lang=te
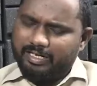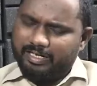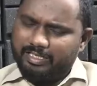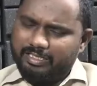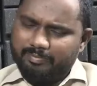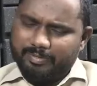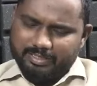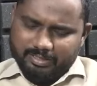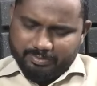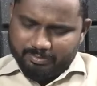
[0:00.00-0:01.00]
ఎట్లా ఎట్లా తప్పు
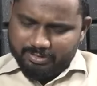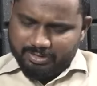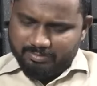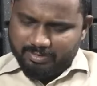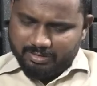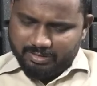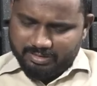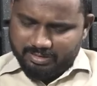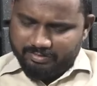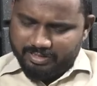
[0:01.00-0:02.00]
అంటారు ఇప్పుడు ముస్లింలకు
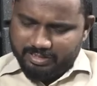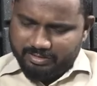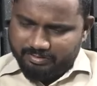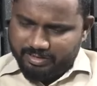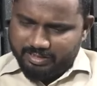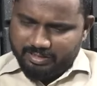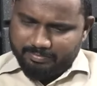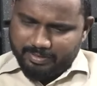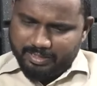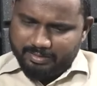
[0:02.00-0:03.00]
రిజర్వేషన్లు ఇవ్వడం
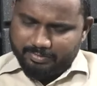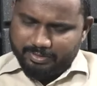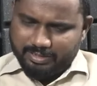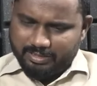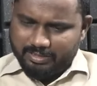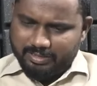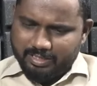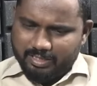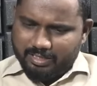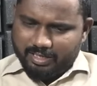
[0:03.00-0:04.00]
తప్ప లేకపోతే
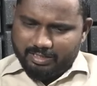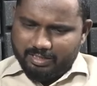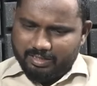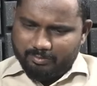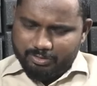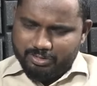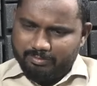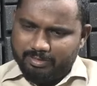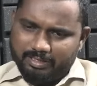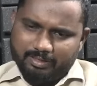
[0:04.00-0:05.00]
అట్లా
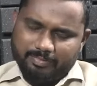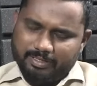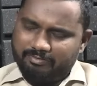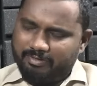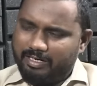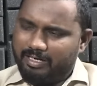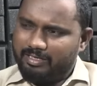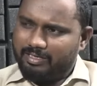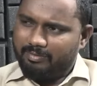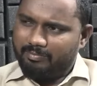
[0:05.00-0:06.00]
ముస్లింలు అనే పదం
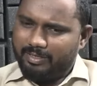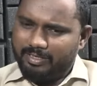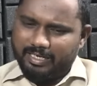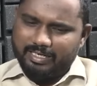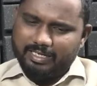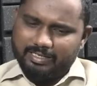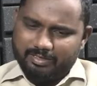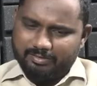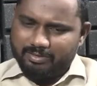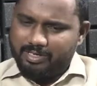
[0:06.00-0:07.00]
వాడడం తప్ప ఎట్లా అసలు